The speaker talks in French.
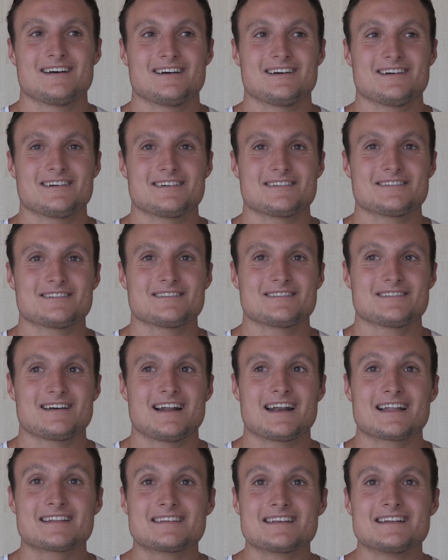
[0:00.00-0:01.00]
Euh,
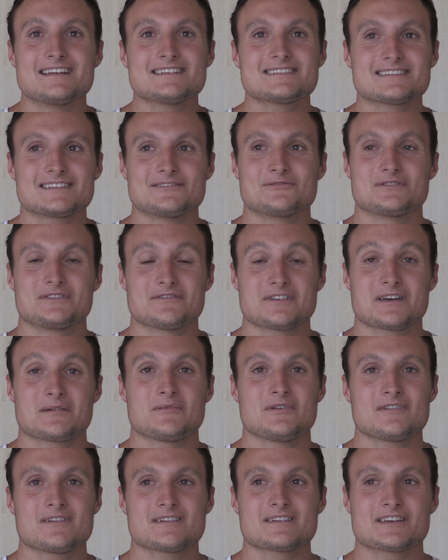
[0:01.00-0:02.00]
à la télé, ça donnait
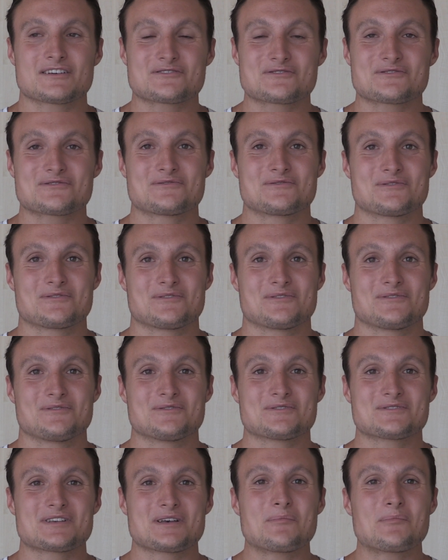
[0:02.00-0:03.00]
vraiment quelque chose
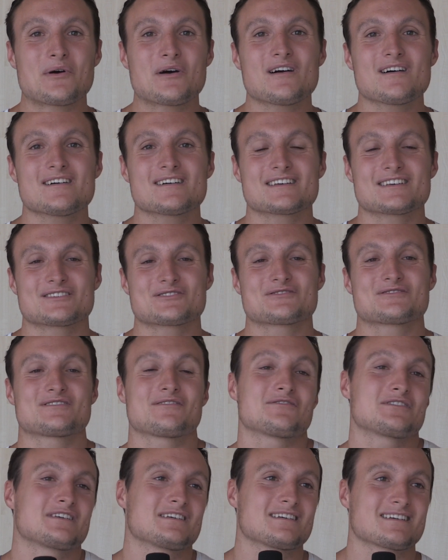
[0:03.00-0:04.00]
de, sympa. Et
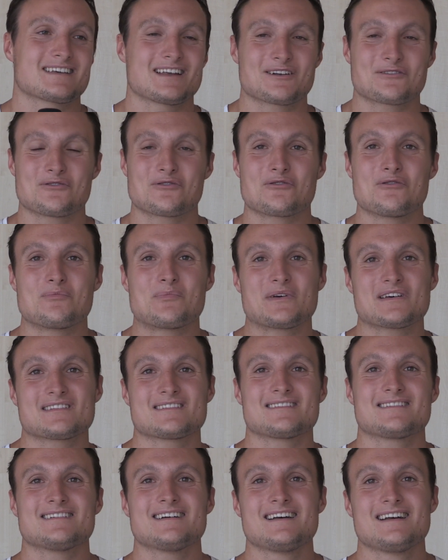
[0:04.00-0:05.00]
j'avais quelques
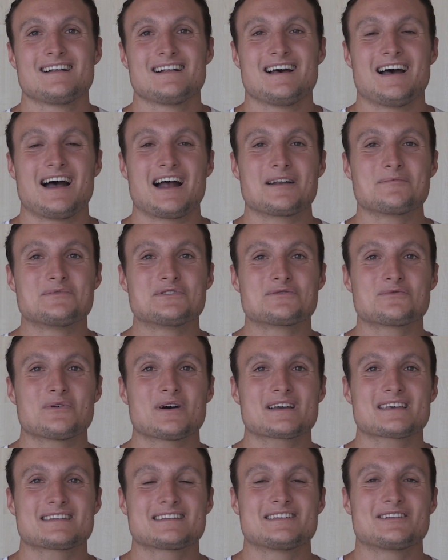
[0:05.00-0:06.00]
copains
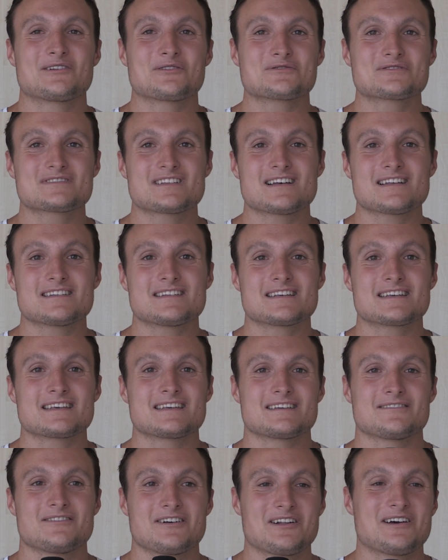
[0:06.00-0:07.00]
albigeois qui étaient dans le stade.
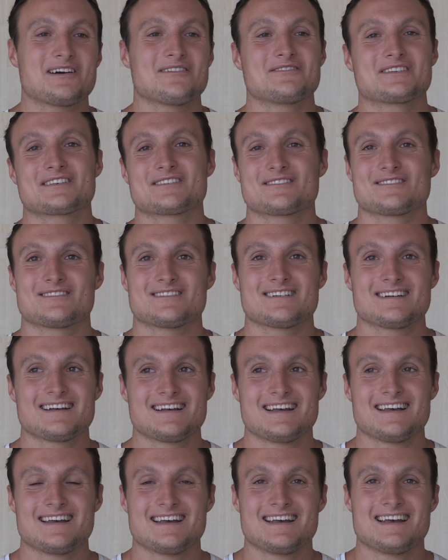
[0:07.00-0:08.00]
Et voilà, avec, euh,
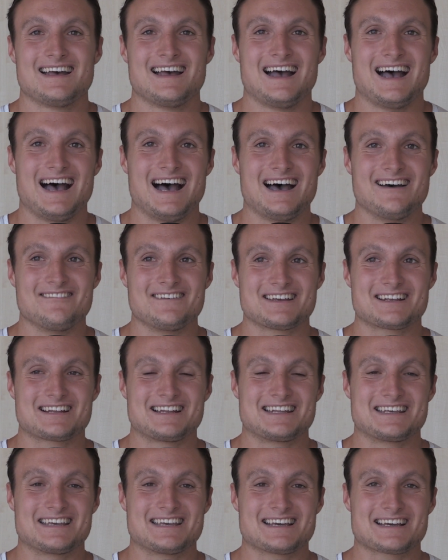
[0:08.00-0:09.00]
avec
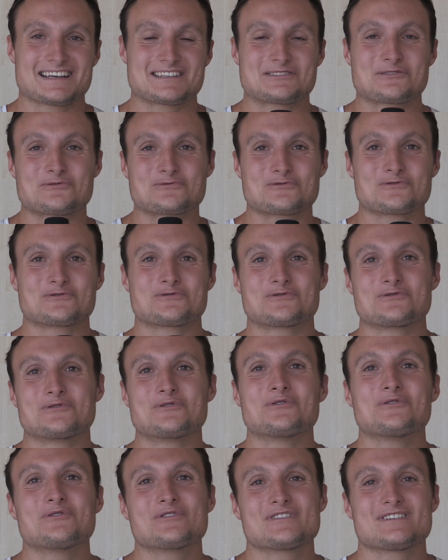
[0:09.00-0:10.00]
les réseaux
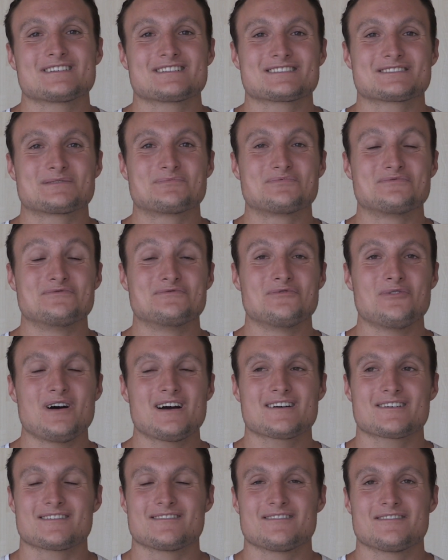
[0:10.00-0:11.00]
sociaux, euh, j'ai pu
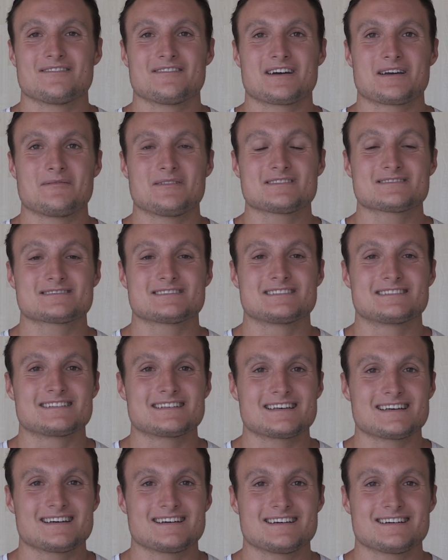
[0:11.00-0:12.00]
voir que vraiment
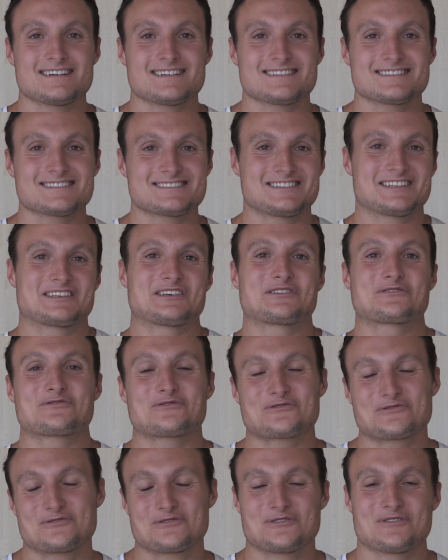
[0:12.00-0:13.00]
c'était c'était quelque
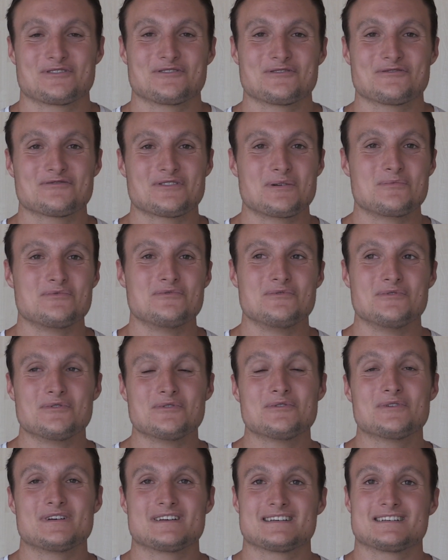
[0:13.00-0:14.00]
chose de,
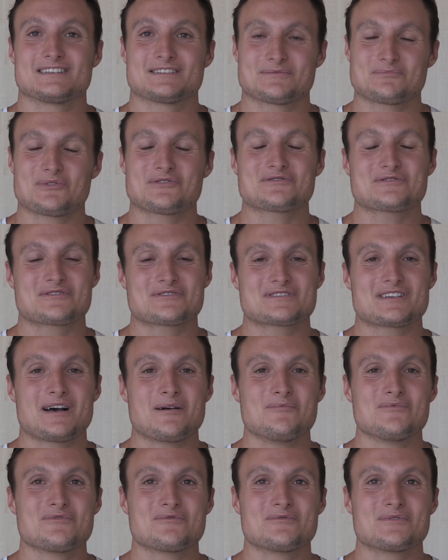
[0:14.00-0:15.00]
fabuleux. Et je pense que ça
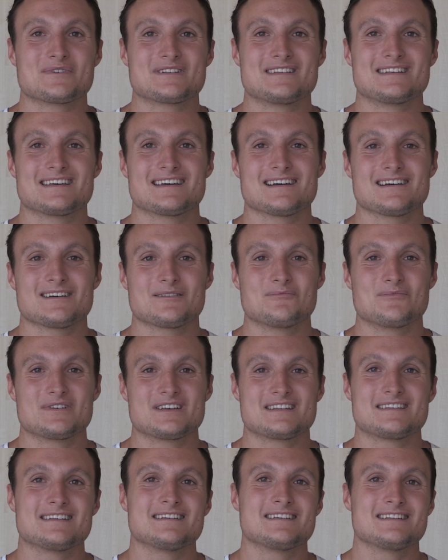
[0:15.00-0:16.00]
a beaucoup aidé,
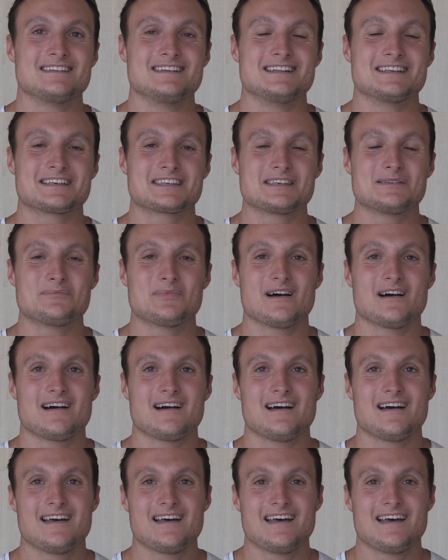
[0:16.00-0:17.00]
aidé, aidé l'équipe
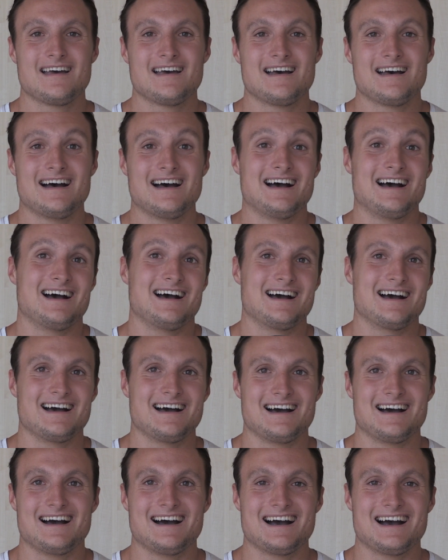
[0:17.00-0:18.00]
à,
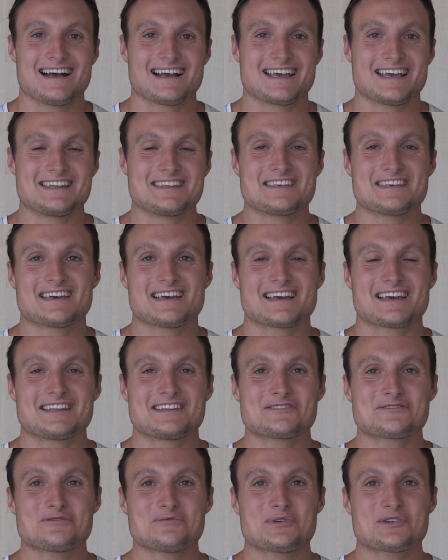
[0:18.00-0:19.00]
à, à, gagner, à
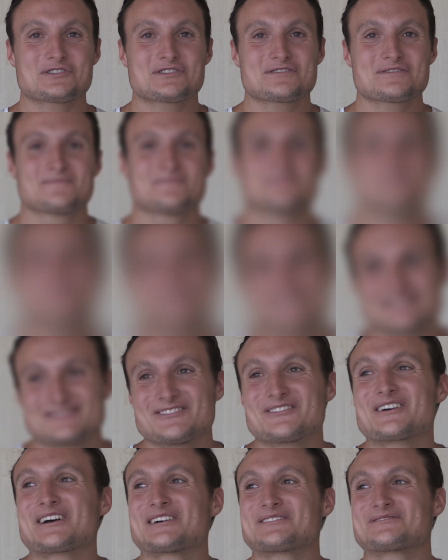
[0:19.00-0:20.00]
gagner ce match. J'ai eu
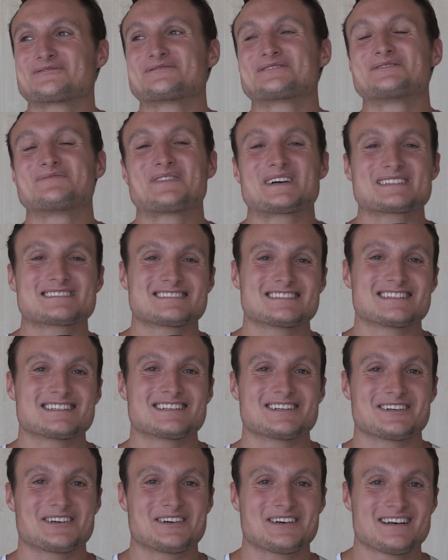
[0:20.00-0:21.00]
l'occasion d'y
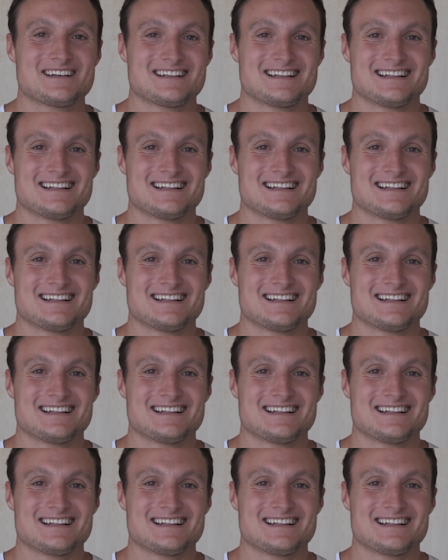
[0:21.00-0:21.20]
passer.